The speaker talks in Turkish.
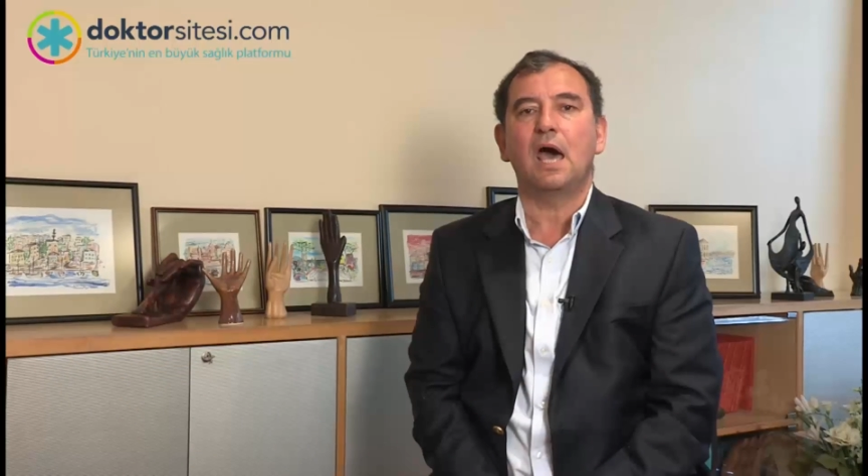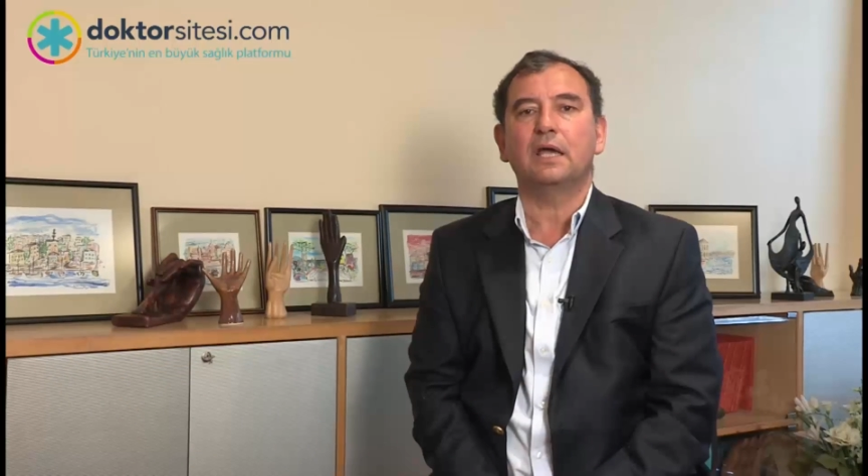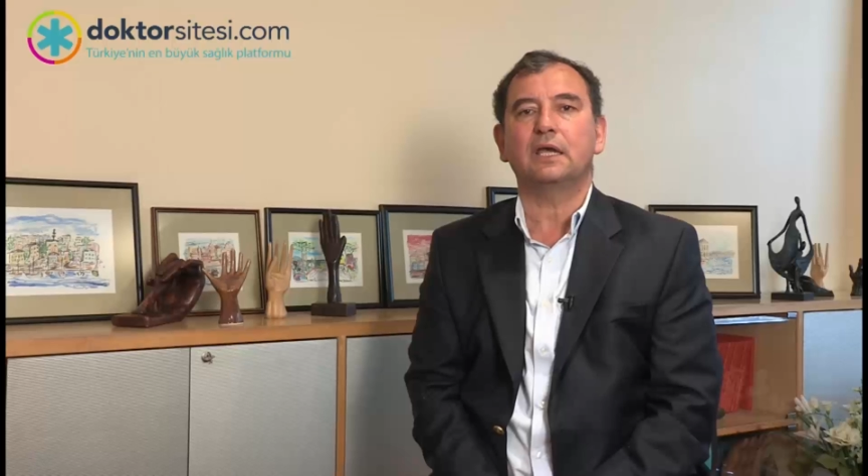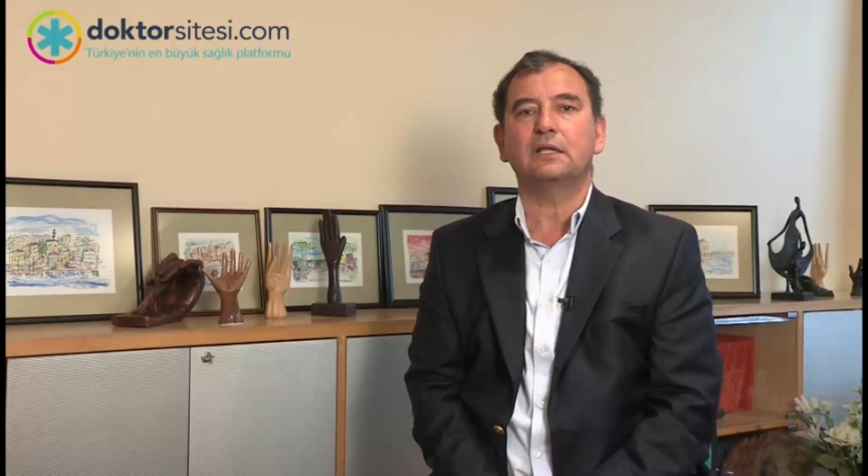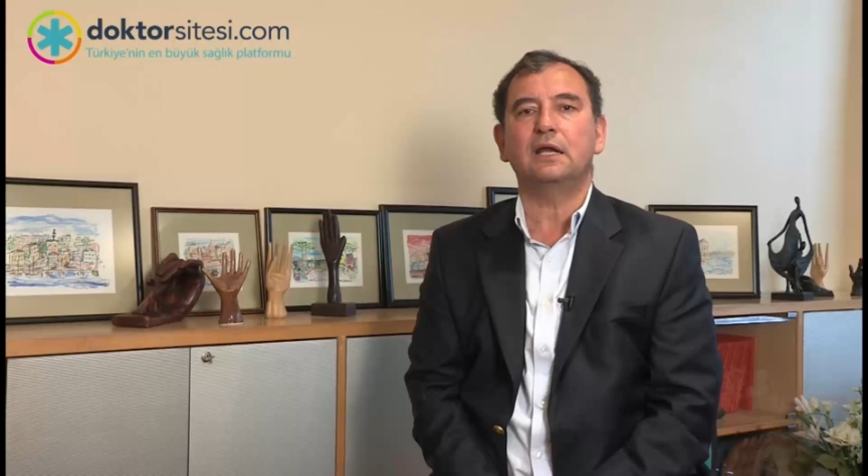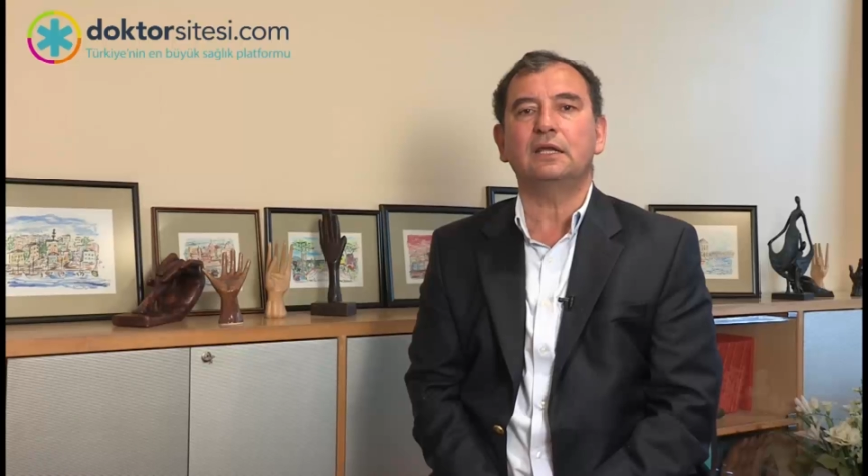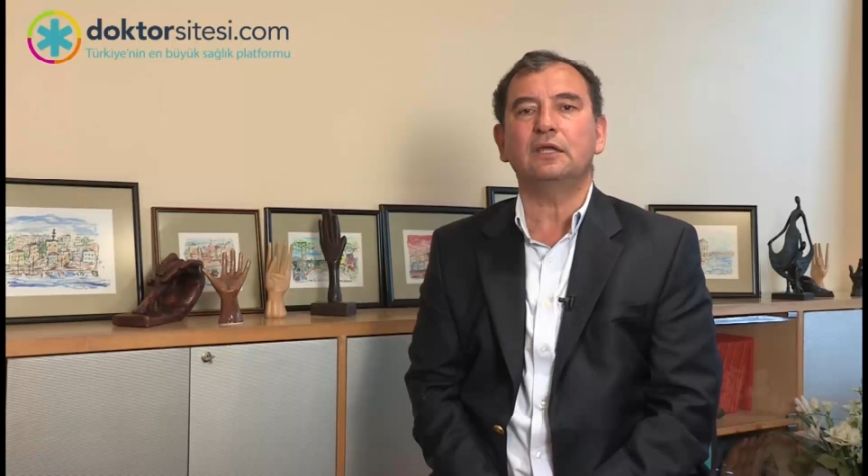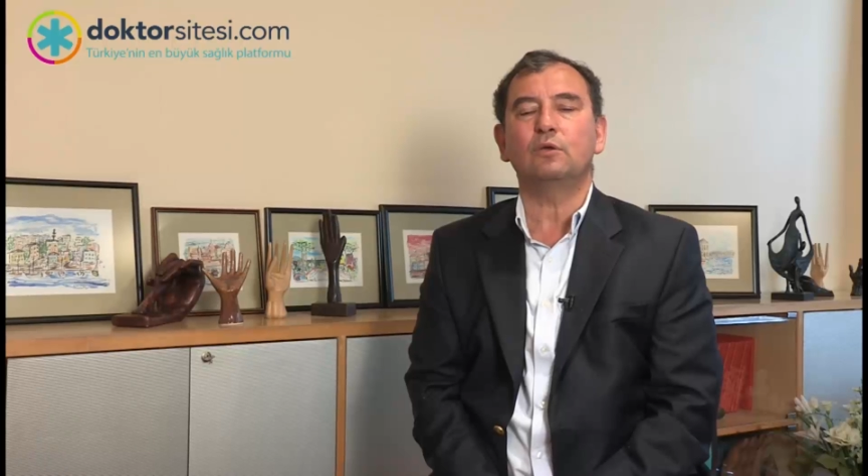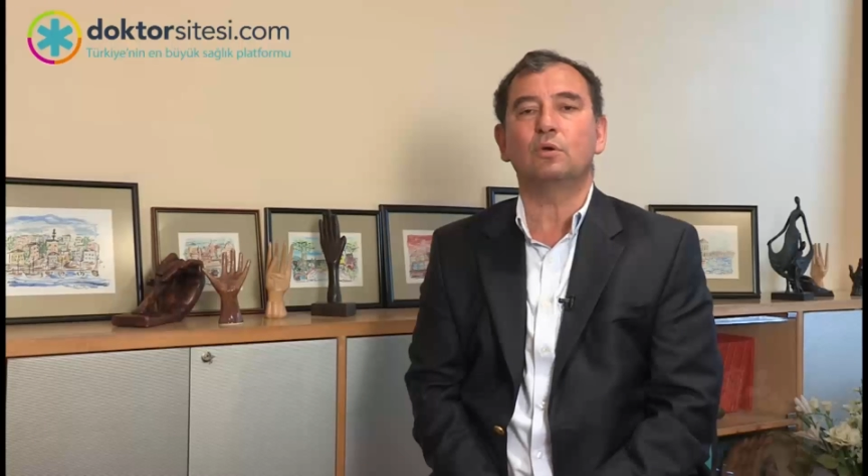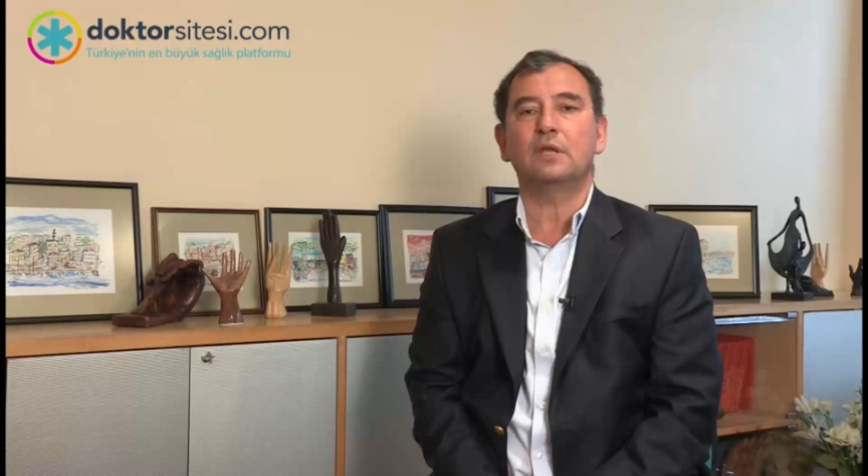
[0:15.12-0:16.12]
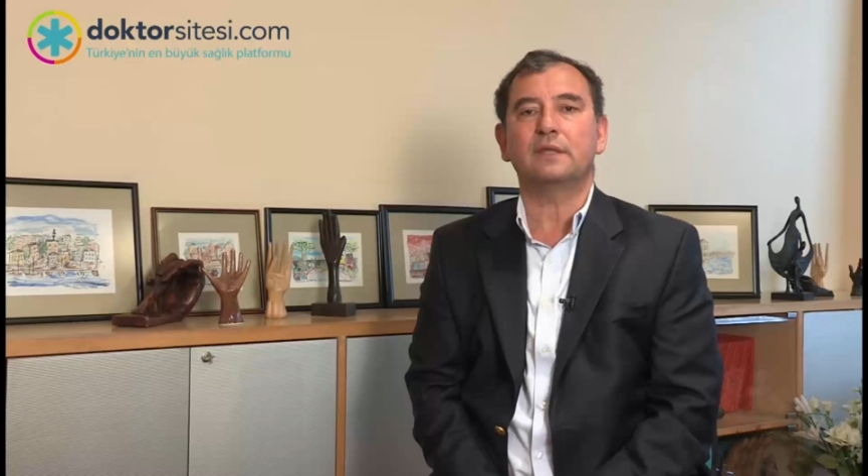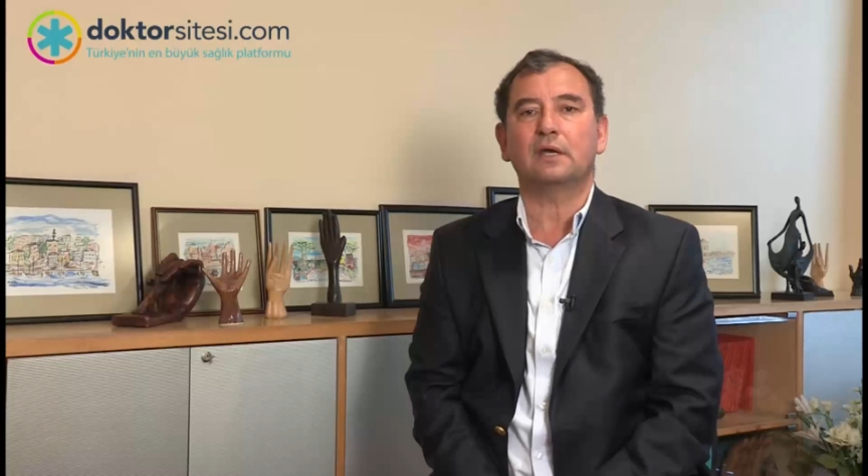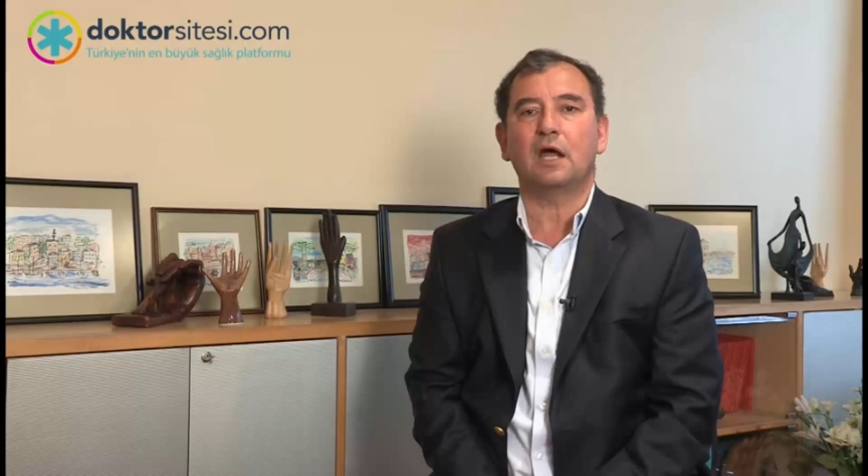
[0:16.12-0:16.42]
Erkeklerde görülen